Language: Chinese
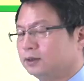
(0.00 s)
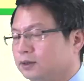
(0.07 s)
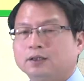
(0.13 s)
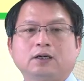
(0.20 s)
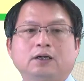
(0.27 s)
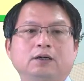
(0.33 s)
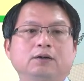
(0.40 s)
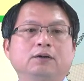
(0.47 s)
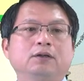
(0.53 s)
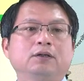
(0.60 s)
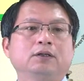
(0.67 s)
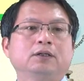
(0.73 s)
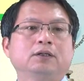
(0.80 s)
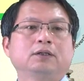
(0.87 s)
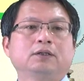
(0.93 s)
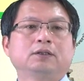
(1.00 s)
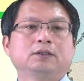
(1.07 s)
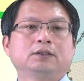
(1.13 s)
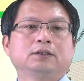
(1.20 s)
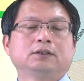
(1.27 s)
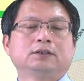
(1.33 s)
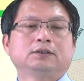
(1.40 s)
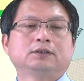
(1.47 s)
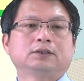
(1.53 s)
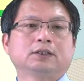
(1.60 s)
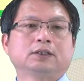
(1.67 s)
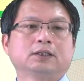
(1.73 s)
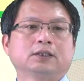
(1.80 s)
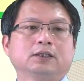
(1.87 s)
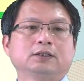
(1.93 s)
啊，这
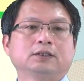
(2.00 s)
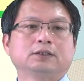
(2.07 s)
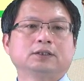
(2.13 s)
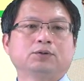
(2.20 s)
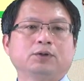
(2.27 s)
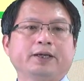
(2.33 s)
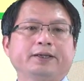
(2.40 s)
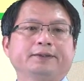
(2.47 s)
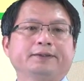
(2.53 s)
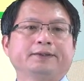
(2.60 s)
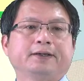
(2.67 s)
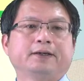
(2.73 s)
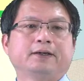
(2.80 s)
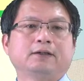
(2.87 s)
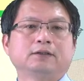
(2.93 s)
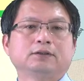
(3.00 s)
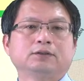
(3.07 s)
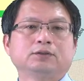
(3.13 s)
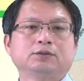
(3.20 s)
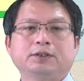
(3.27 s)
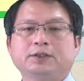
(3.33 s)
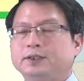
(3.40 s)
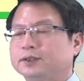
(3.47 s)
个二进位啊，因为